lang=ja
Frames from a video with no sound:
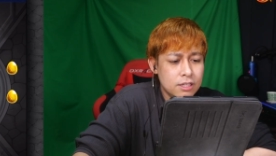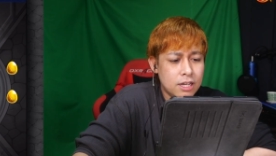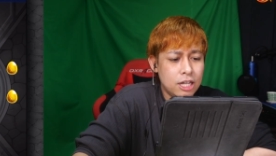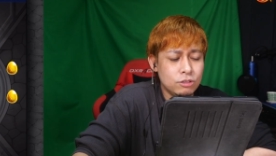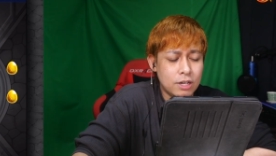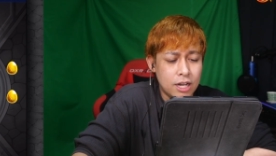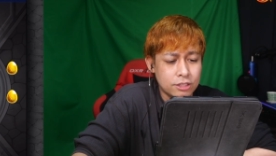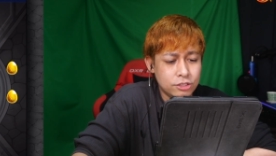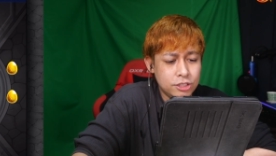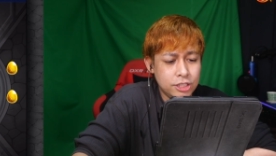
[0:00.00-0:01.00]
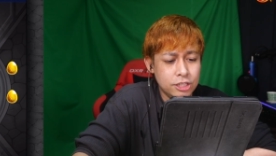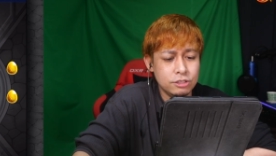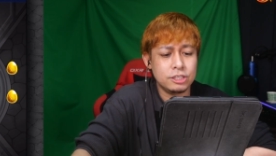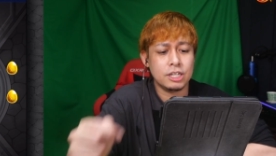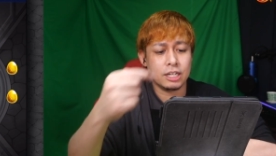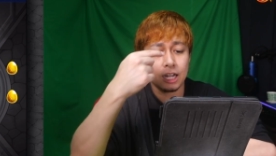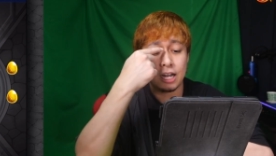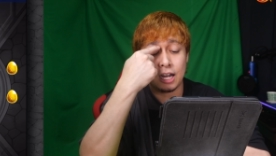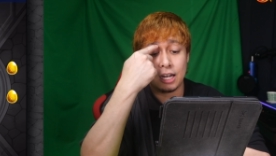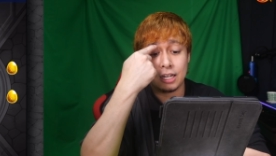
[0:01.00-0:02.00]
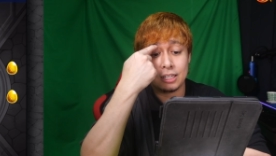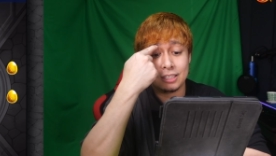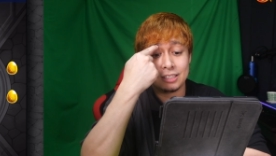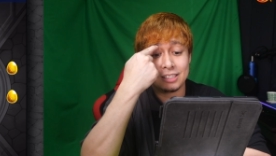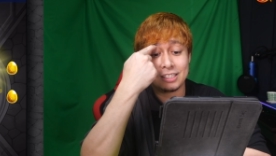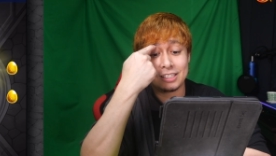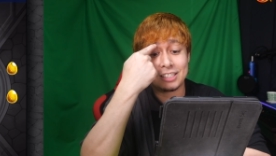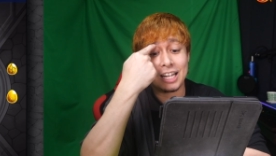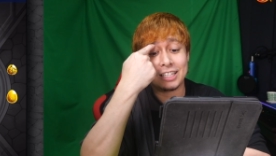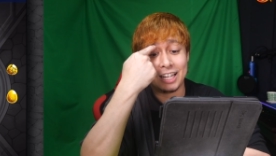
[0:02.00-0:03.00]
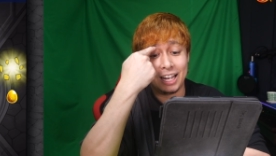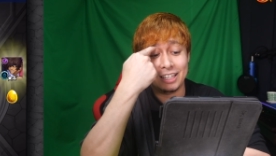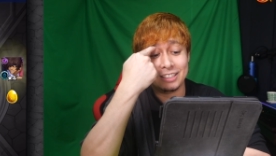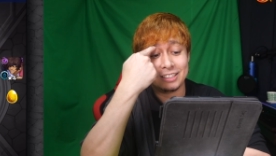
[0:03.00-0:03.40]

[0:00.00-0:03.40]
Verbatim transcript: あとは、朽木ルキアが3体。